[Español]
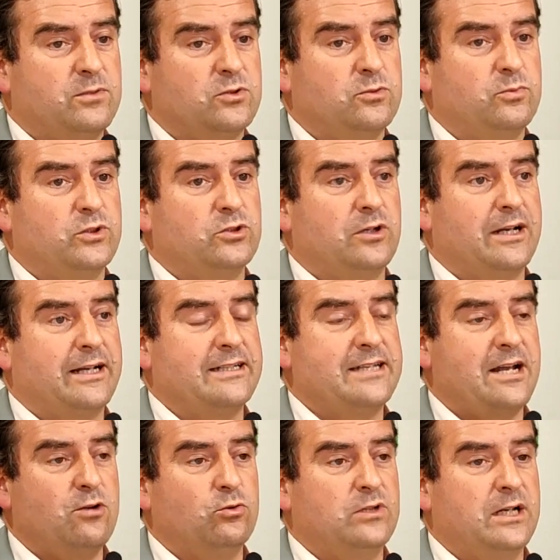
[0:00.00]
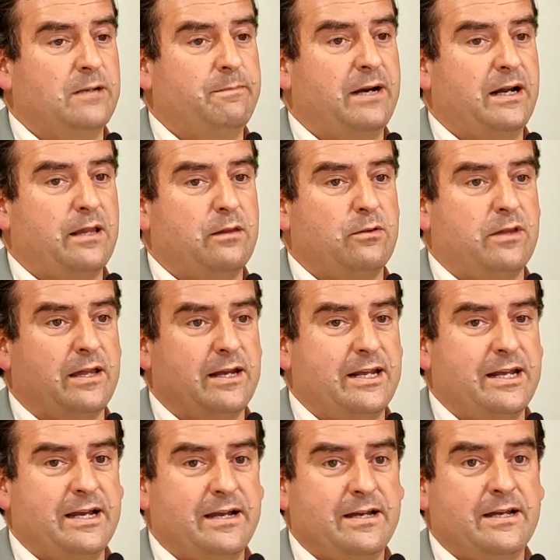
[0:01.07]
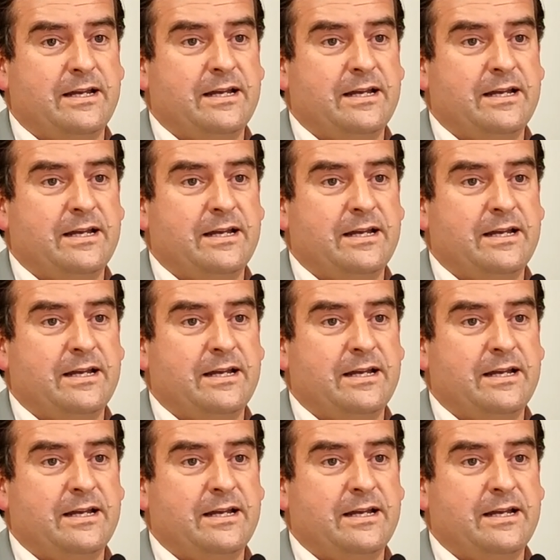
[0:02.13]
Por supuesto, las que sean útiles para la ciudadanía,